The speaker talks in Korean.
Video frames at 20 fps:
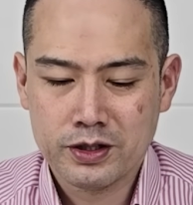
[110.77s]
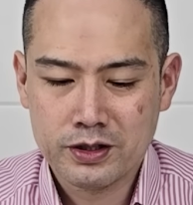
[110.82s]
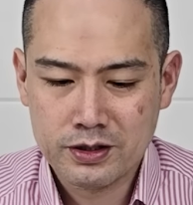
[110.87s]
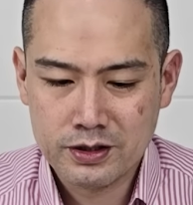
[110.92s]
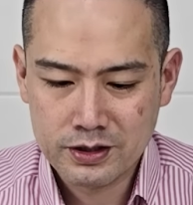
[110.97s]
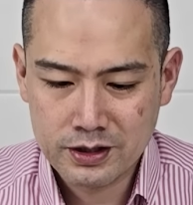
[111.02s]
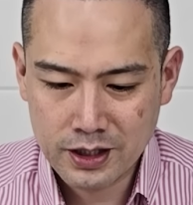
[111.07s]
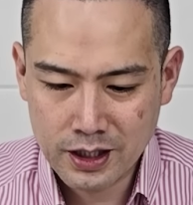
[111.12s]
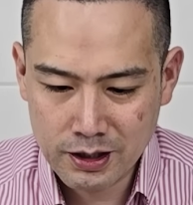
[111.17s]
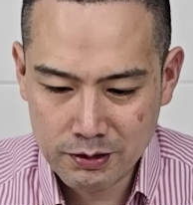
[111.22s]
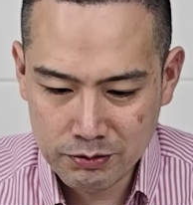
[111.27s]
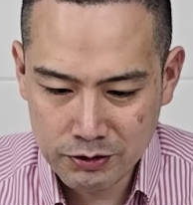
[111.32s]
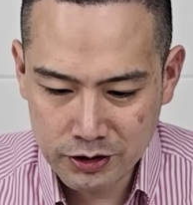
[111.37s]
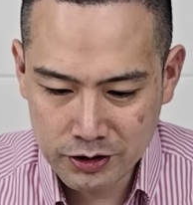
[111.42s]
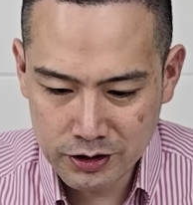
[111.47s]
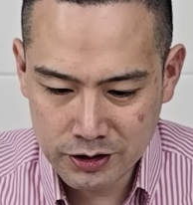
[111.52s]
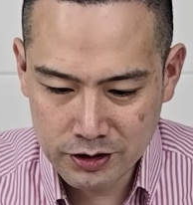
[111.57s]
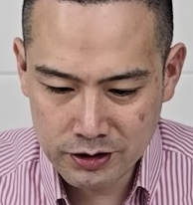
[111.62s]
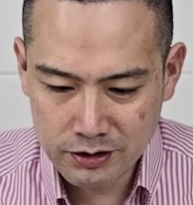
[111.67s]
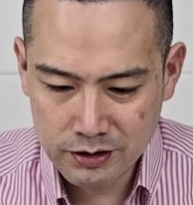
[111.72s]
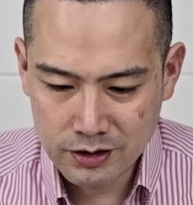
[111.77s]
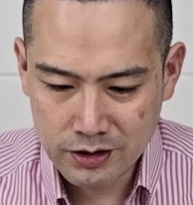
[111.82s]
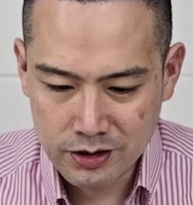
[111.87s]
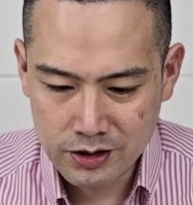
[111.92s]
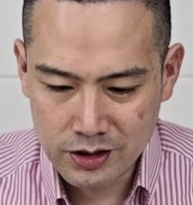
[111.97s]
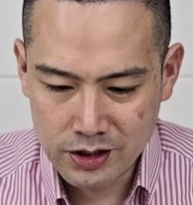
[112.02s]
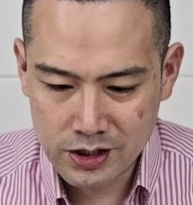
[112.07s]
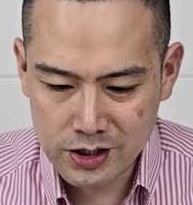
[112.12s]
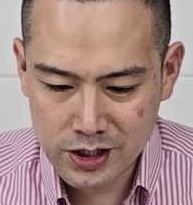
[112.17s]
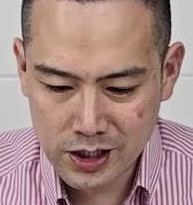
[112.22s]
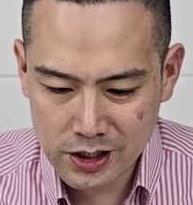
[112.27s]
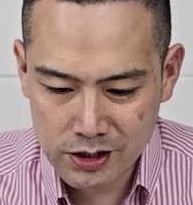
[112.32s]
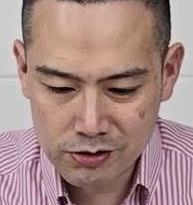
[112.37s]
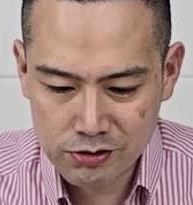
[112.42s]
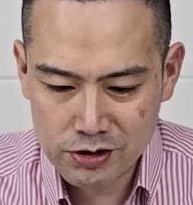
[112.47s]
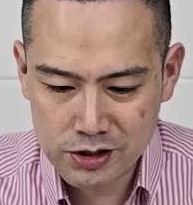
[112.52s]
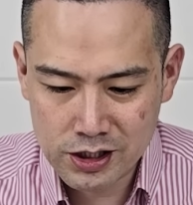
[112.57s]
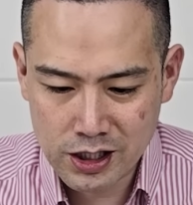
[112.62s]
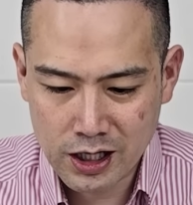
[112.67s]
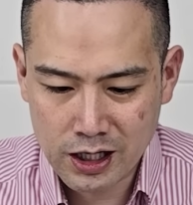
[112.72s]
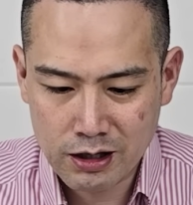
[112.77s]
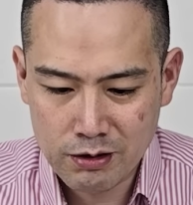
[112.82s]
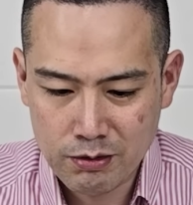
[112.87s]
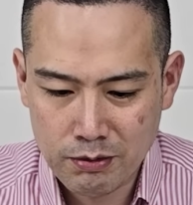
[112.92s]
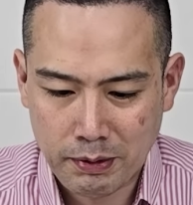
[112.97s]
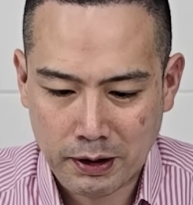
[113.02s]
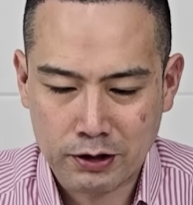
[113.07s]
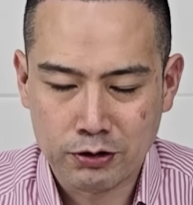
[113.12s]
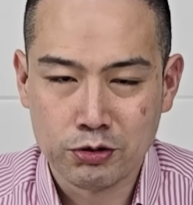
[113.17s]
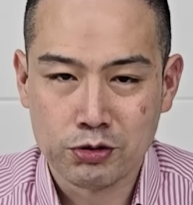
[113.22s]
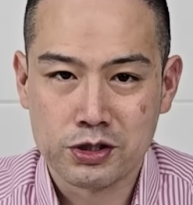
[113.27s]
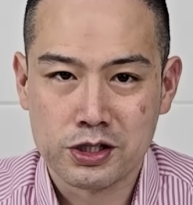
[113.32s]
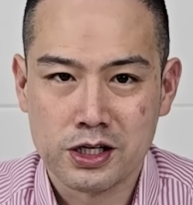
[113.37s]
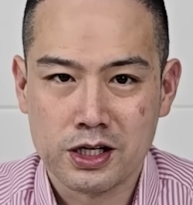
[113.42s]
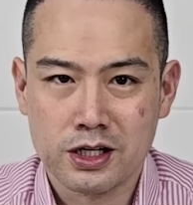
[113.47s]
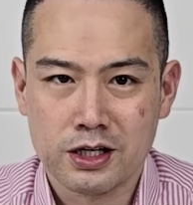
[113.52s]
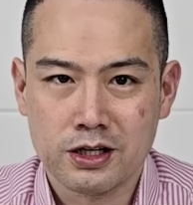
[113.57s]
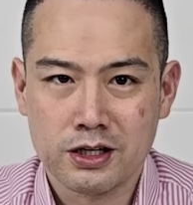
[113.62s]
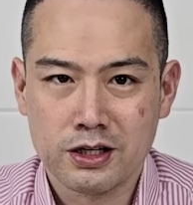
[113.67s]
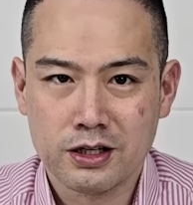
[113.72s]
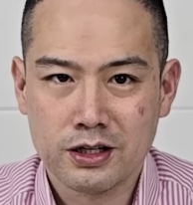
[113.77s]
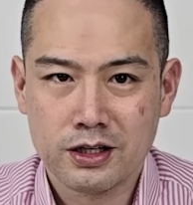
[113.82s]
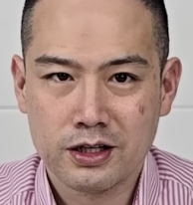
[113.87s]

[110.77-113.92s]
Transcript: 사람들은 2차 전지 아니면 반도체,